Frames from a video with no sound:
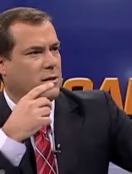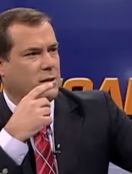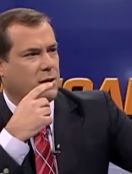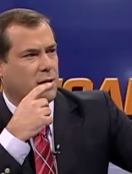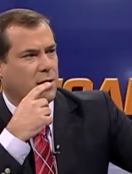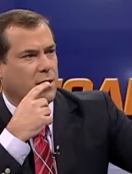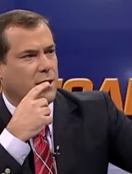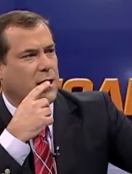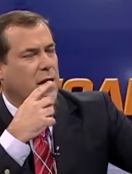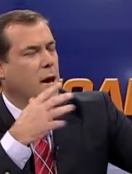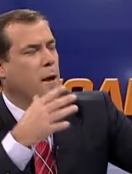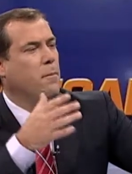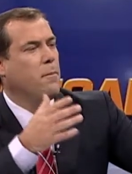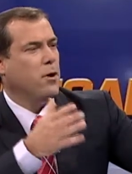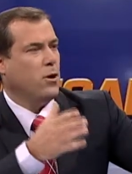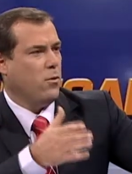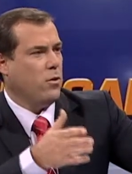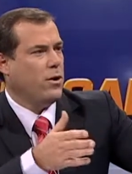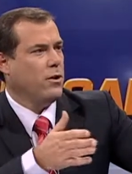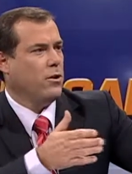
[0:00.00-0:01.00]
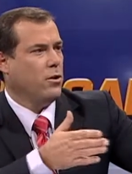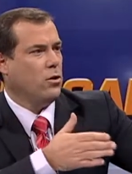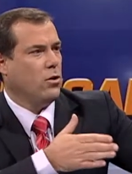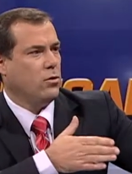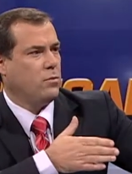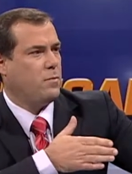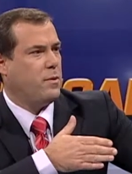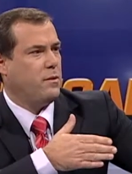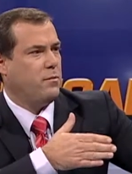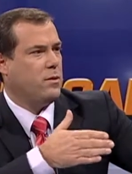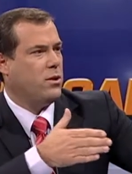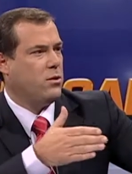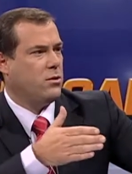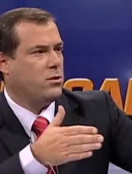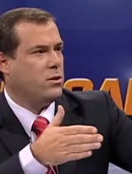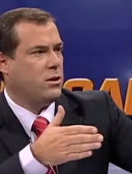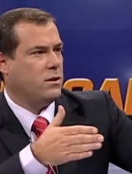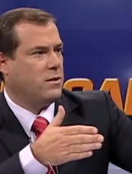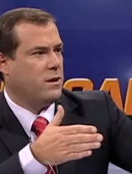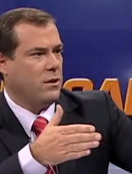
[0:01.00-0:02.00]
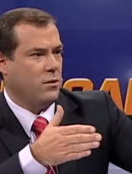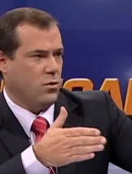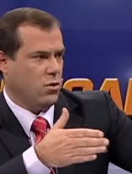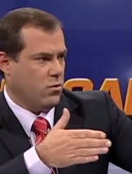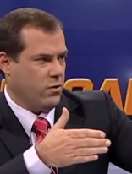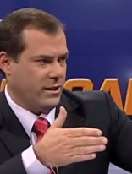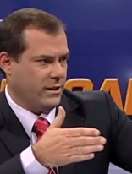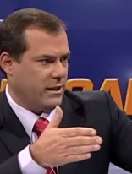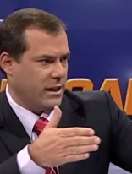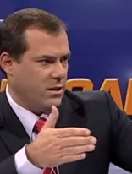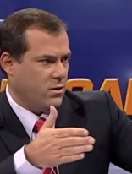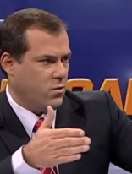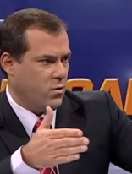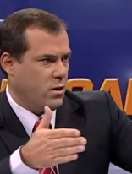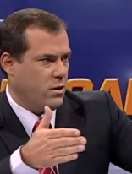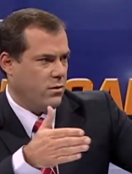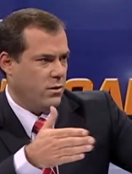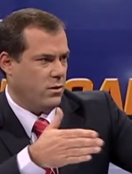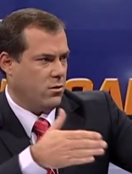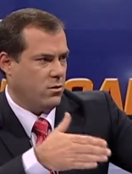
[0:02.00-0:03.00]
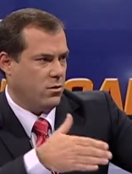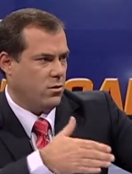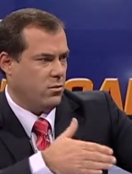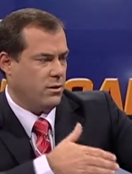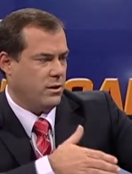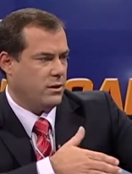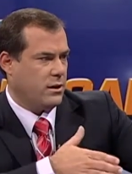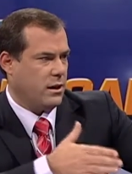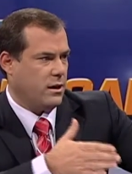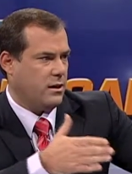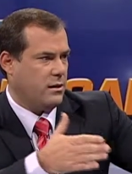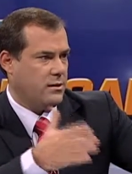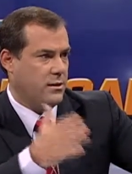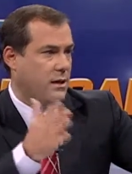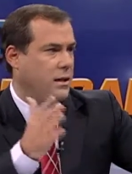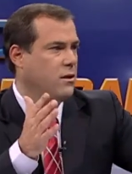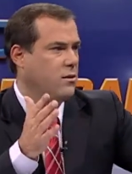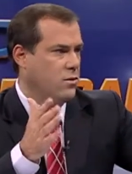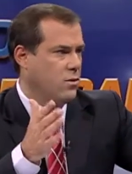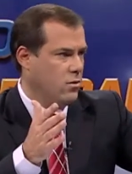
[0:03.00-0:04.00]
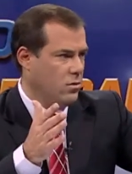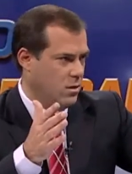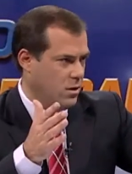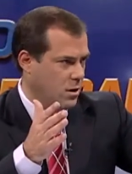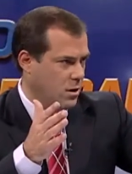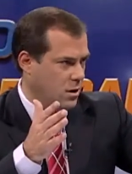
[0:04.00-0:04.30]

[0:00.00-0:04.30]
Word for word: reinventa. Pero bueno, los primeros este, 99 o 95